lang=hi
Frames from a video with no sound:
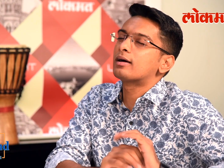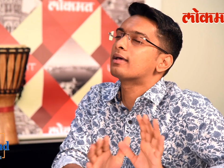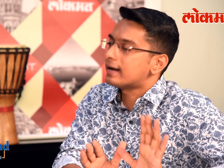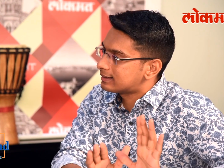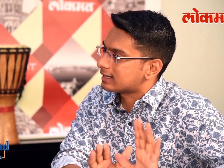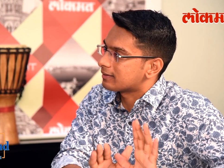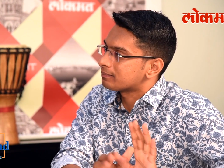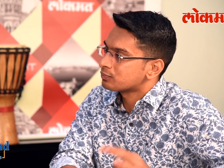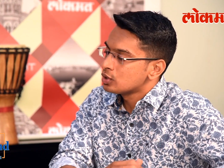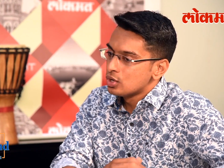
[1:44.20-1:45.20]
अ ग्रेट टाइम
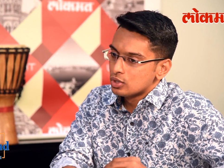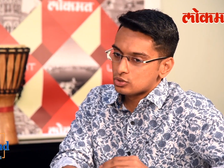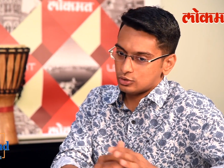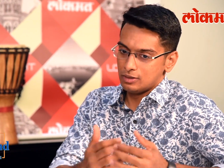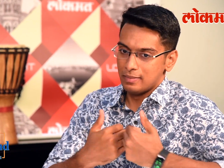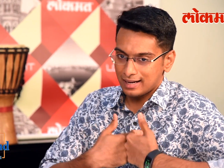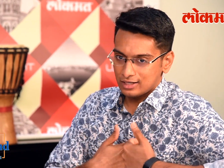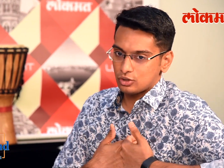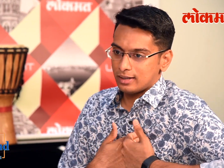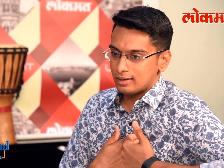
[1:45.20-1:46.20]
सो ये मेरी
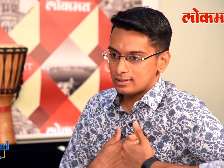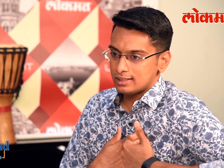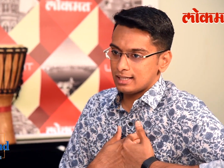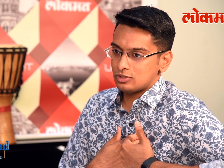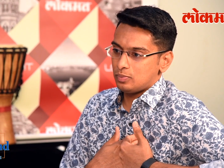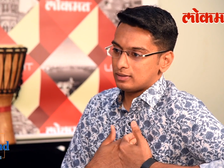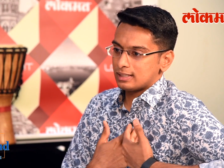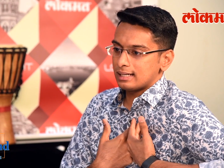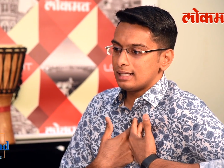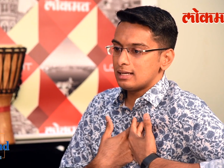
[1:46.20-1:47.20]
जो एनर्जी है इज
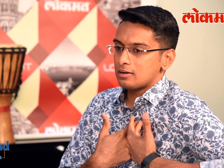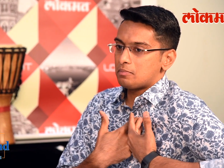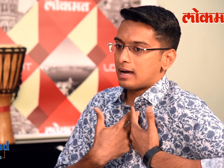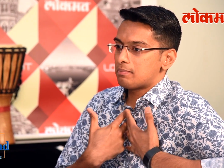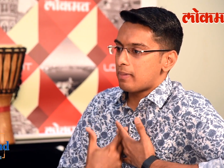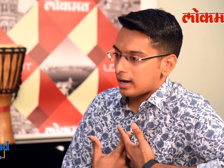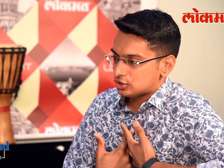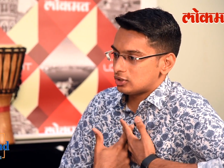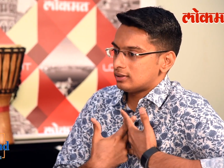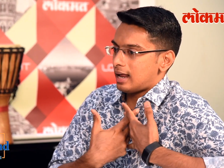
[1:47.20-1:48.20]
बेसिकली माय
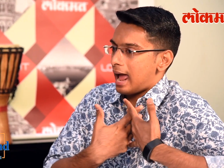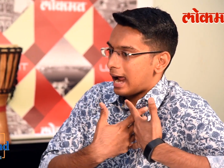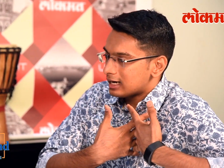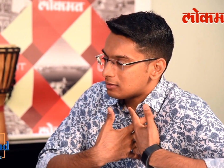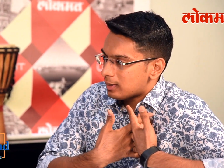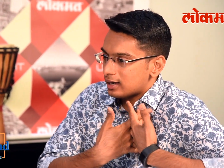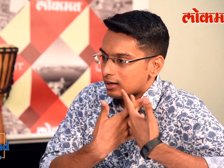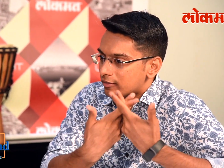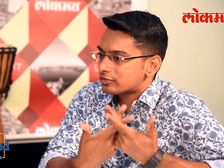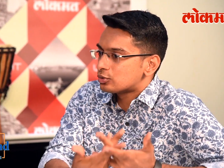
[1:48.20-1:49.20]
पैशन एंड माय
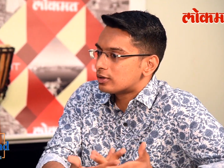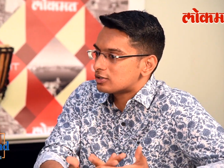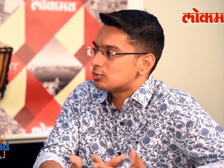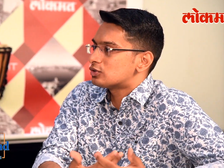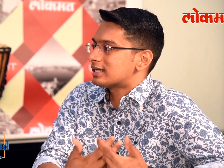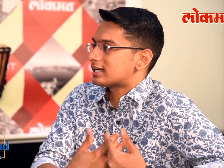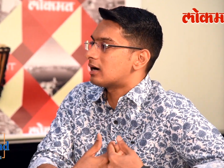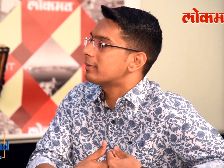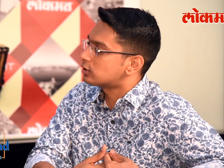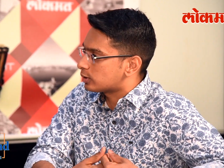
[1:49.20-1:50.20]
लव टुवर्ड्स म्यूजिक
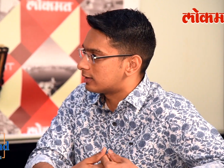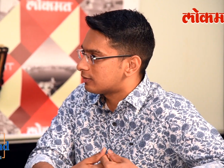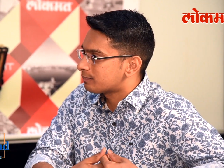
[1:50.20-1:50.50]
कमिंग टुगेदर